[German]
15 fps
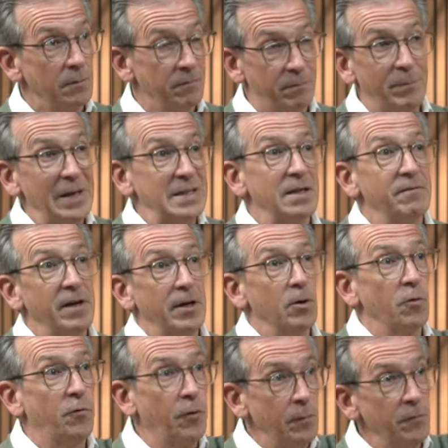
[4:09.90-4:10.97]
besser wäre noch
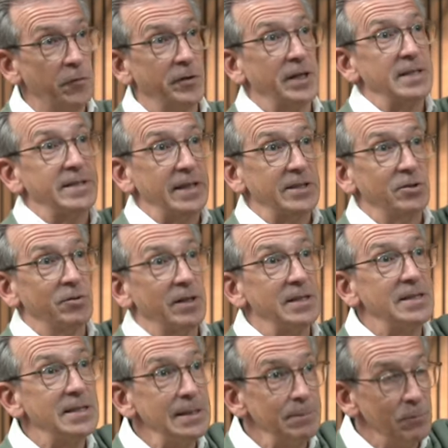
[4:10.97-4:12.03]
500, 600,
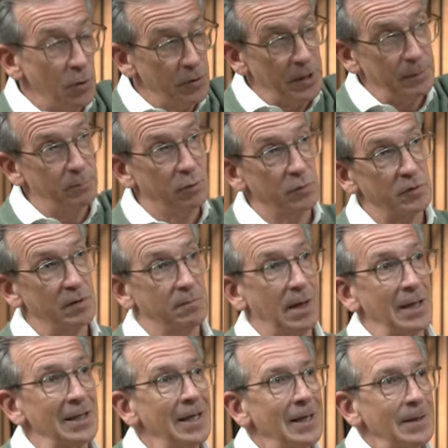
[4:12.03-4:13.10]
700 Punkte
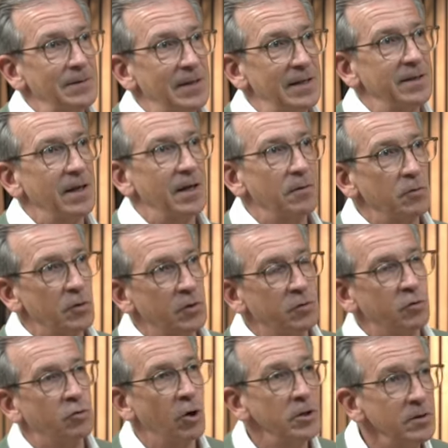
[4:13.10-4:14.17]
macht, dann
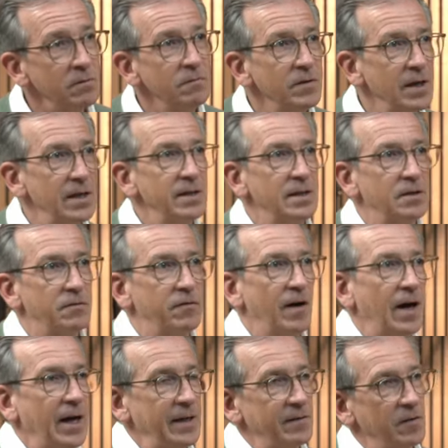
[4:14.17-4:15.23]
könnten wir in die
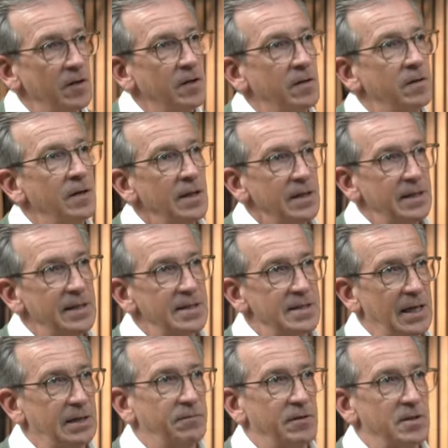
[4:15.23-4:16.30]
Gefahr eintreten, hier
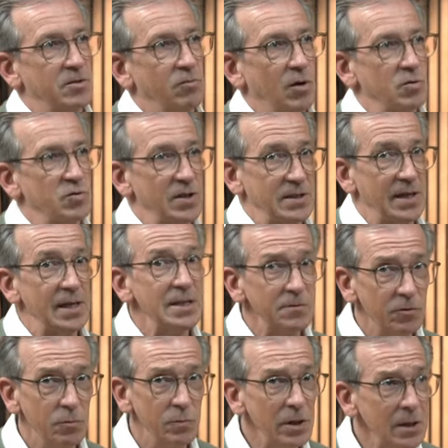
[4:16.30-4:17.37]
seitwärts zu laufen. Das heißt
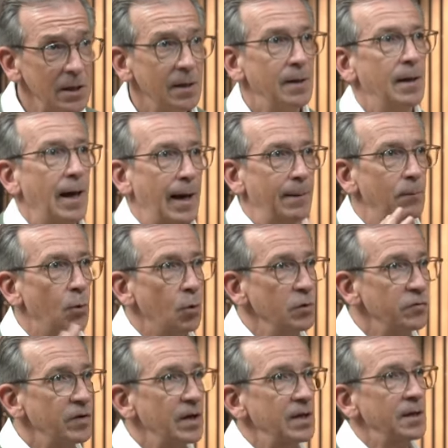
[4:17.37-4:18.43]
für mich am
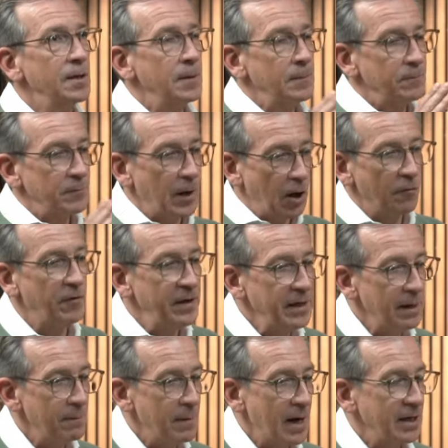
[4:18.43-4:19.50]
Montag, auch wenn
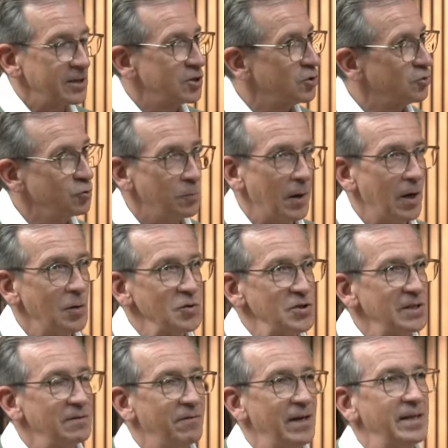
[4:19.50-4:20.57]
der Markt super
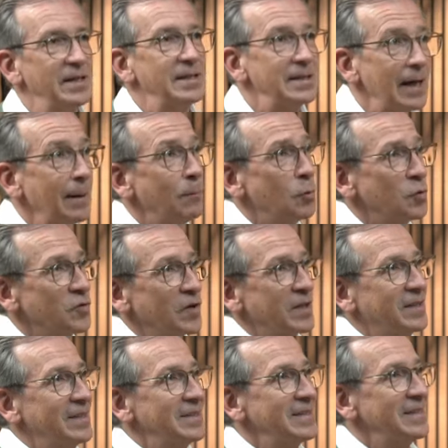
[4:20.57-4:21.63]
aussieht, werde ich am Montag
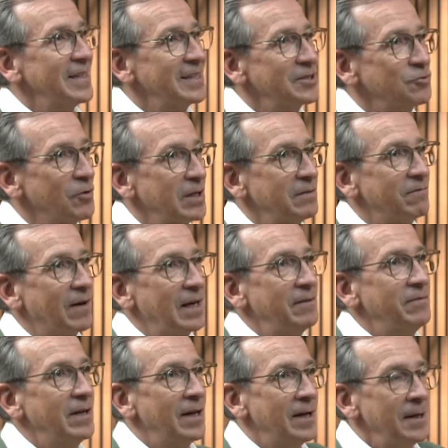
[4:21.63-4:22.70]
diesen nicht traden, weil
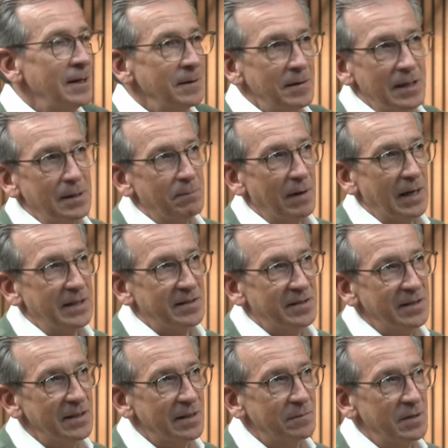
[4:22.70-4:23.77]
wir eben halt
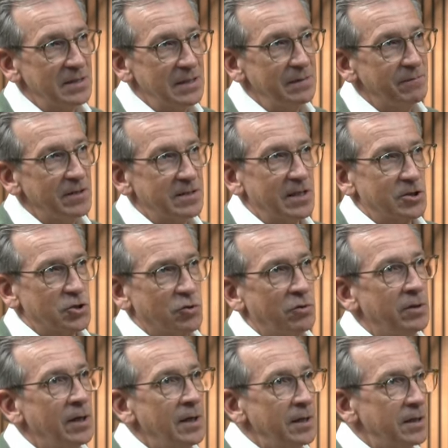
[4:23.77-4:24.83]
hier, das sehen wir sehr
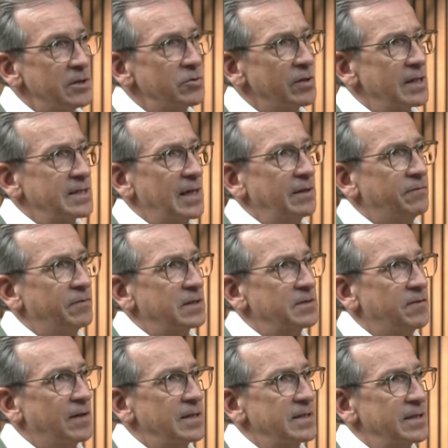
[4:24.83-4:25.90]
schön, in so einer
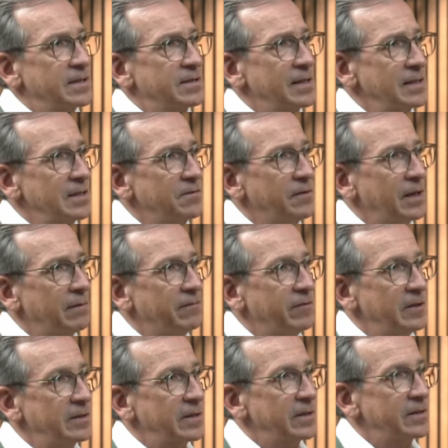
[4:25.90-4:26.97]
Seitwärtsphase ist. Das ist wieder ein
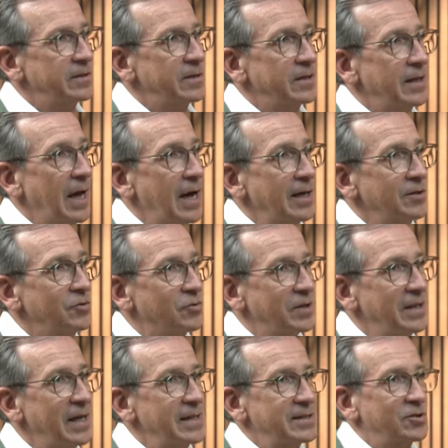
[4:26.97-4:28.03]
Filterkriterium. Achtung,
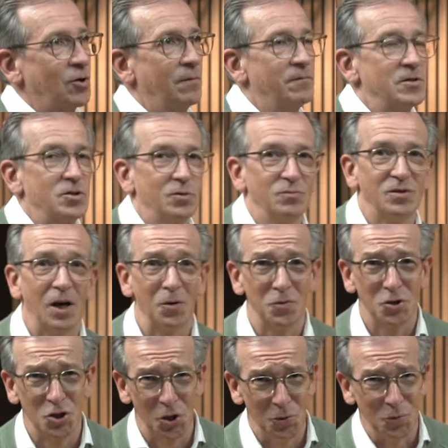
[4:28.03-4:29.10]
jetzt kommen wir zum Dow
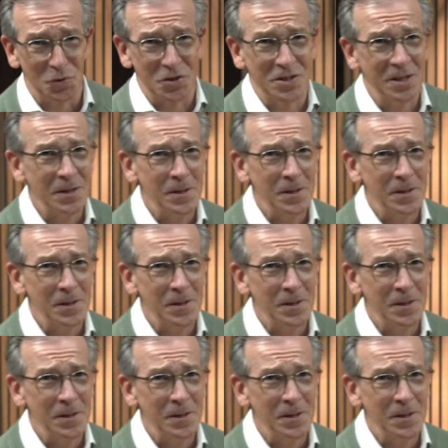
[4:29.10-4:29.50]
Jones.